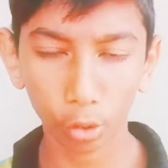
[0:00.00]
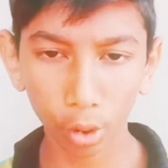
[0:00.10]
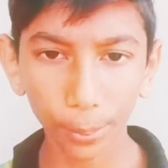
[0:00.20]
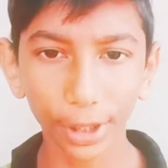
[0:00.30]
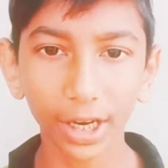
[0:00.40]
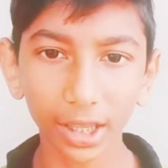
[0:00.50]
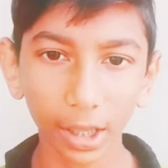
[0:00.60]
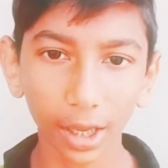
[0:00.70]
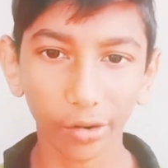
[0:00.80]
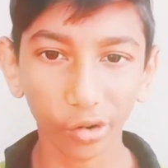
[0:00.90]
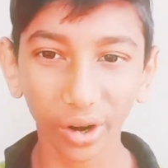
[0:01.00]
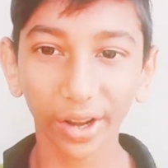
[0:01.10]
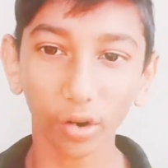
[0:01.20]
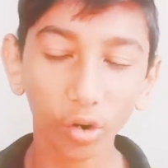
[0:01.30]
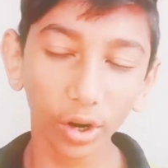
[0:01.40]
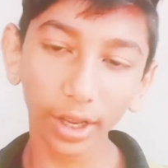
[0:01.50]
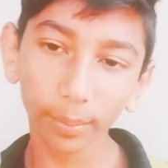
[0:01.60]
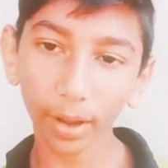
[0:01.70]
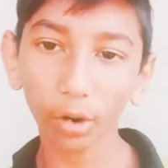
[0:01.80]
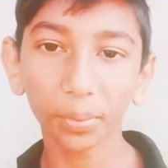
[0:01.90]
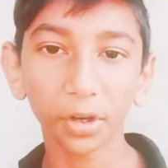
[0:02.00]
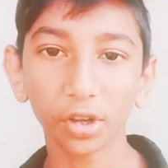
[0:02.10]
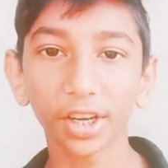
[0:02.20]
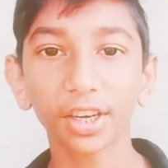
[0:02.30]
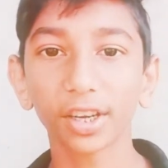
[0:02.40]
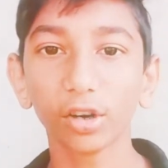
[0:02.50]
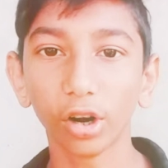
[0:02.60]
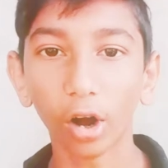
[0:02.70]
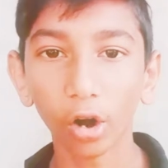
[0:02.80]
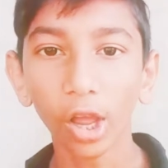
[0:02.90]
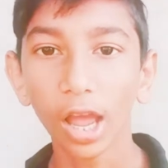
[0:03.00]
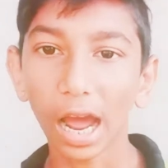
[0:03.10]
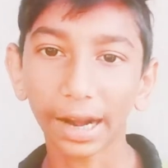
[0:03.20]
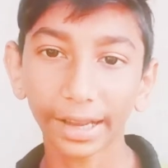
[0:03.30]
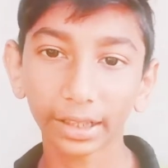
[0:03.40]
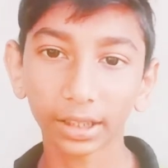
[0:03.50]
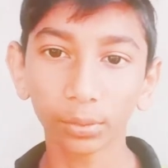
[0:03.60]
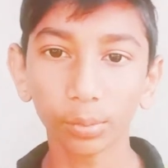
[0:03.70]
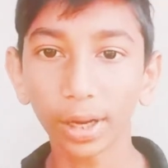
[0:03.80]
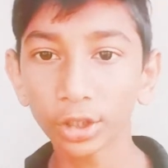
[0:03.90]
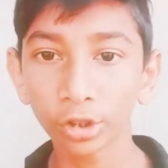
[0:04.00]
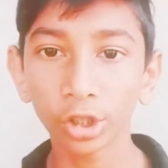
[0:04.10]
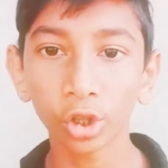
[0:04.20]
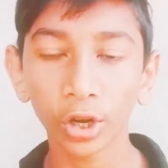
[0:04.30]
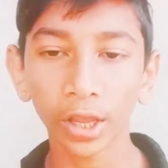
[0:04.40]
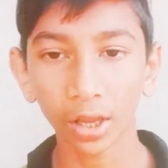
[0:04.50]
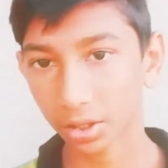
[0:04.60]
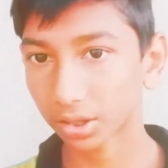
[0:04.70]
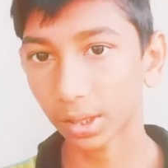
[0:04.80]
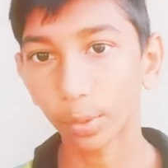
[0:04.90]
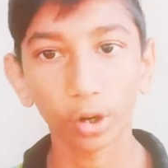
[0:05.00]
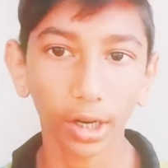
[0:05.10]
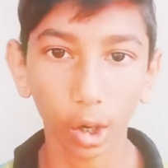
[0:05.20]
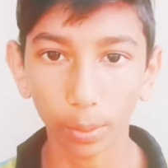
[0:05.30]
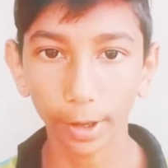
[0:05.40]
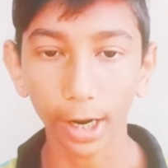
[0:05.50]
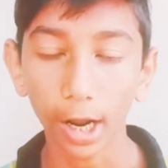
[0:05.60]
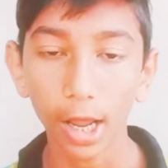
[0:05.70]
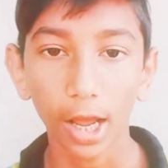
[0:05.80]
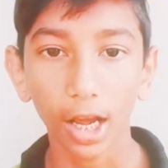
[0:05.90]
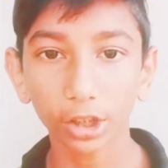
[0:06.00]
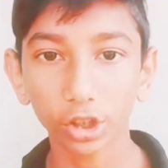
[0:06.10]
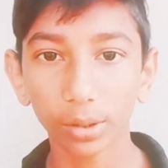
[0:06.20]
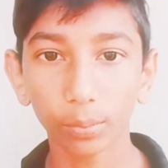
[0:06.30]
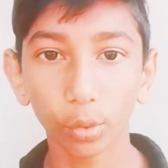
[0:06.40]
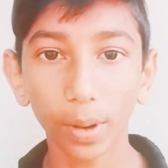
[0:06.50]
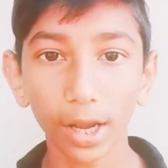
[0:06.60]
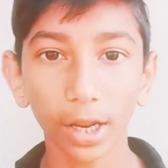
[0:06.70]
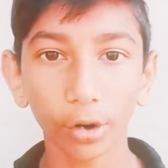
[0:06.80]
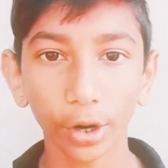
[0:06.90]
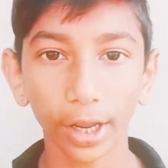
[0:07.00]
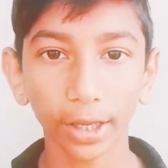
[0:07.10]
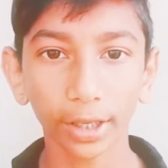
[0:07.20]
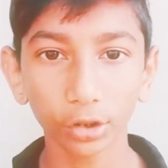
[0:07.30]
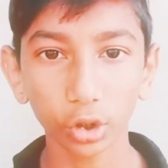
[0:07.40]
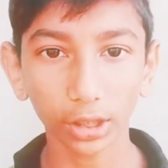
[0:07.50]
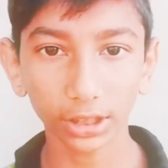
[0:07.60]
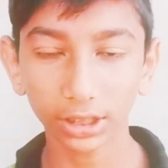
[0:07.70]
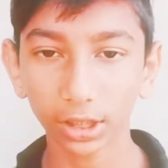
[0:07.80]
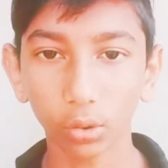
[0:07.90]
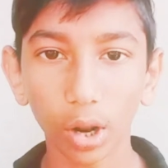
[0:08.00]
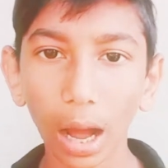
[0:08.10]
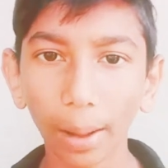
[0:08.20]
কম্পিউটার দিয়ে অনেক অনেক ভালো ভিডিও এডিটিং করা হয় আর এক্ষেত্রে মোবাইল যদি ধরি তেমনটা হবে না আসলে মোবাইলে অনেক কিছু আছে যেগুলো